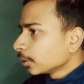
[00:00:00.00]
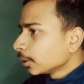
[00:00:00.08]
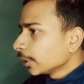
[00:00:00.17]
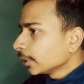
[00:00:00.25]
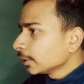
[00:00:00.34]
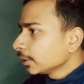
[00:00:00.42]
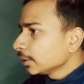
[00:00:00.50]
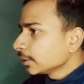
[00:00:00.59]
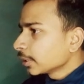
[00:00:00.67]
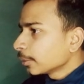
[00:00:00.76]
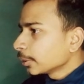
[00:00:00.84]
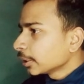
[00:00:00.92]
लेकिन
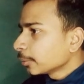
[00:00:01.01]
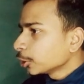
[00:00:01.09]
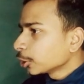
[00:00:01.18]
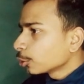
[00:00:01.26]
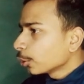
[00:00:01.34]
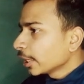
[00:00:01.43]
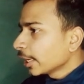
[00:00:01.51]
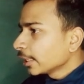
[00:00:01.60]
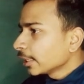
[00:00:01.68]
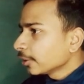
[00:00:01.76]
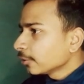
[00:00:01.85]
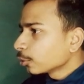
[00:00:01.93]
तीसरा बंदा मुझे कोई
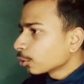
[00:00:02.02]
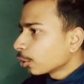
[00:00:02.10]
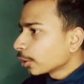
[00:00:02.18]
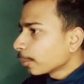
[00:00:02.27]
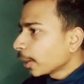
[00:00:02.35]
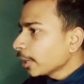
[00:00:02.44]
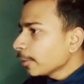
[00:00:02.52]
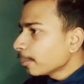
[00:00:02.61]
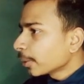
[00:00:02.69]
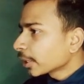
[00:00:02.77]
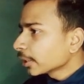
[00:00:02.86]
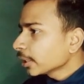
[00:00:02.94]
आइडिया नहीं वो कौन भाई
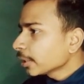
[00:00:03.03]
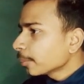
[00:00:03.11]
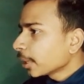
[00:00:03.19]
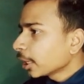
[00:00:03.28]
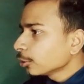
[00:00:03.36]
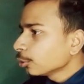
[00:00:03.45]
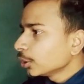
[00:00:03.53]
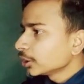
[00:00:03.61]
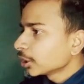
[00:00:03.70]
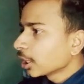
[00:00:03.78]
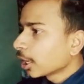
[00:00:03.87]
मरने के बाद गोली चला